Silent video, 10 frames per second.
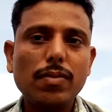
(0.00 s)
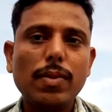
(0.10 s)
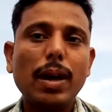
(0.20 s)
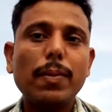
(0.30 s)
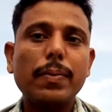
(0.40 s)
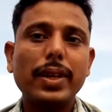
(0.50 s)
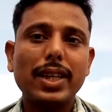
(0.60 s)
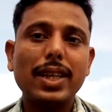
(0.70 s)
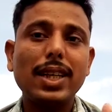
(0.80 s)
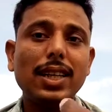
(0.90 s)
वहाँ पर
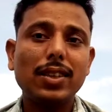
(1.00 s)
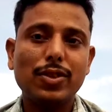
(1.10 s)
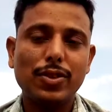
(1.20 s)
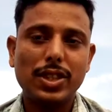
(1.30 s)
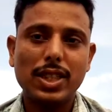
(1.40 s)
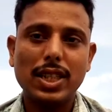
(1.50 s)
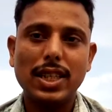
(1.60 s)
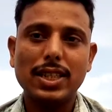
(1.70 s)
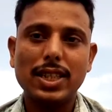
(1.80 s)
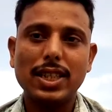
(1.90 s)
प्रैक्टिकली क्वेश्चन का
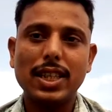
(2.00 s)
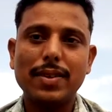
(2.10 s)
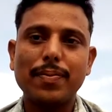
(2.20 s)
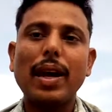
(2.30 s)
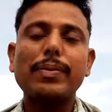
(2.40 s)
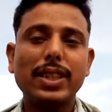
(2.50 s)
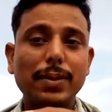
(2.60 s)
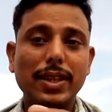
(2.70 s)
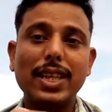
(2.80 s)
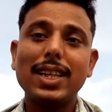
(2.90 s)
आंसर देना है आपसे यदि
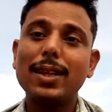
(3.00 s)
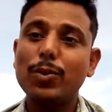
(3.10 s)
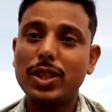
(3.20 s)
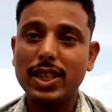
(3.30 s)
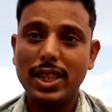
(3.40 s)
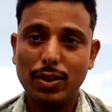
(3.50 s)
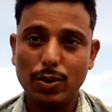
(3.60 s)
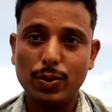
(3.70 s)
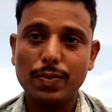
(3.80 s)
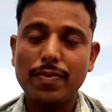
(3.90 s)
प्रैक्टिकली पूछा जाए
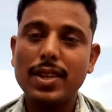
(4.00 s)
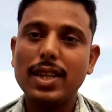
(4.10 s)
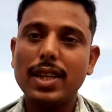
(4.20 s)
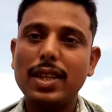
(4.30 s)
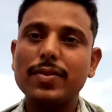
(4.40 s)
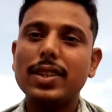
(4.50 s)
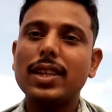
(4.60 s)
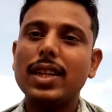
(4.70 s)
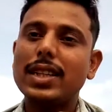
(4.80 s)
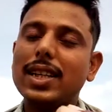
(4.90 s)
तो है ना
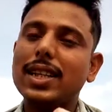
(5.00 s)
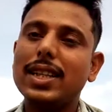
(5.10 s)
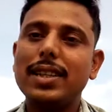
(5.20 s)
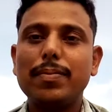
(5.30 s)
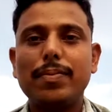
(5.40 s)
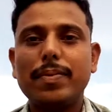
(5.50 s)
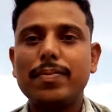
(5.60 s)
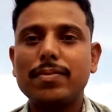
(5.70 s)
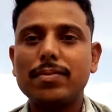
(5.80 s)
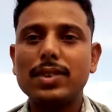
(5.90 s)
ऐसा नहीं कि
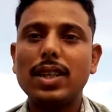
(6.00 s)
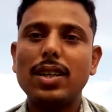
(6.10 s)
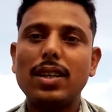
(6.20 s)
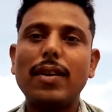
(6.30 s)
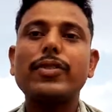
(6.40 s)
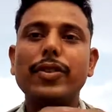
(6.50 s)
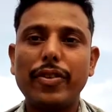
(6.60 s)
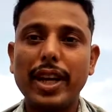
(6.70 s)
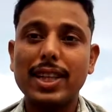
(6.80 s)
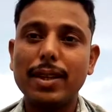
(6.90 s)
आपसे
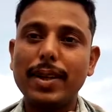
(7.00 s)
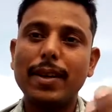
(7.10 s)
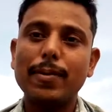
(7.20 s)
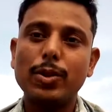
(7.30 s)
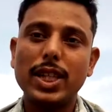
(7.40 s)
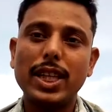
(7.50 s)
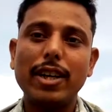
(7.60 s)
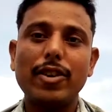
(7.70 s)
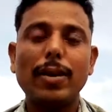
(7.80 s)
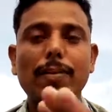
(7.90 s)
फैक्ट के बारे में पूछा
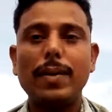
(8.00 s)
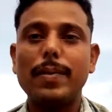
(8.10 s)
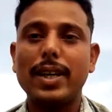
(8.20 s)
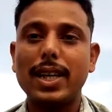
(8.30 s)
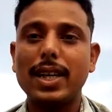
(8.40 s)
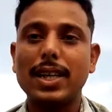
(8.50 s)
जाए और आप वहाँ प्रैक्टिकल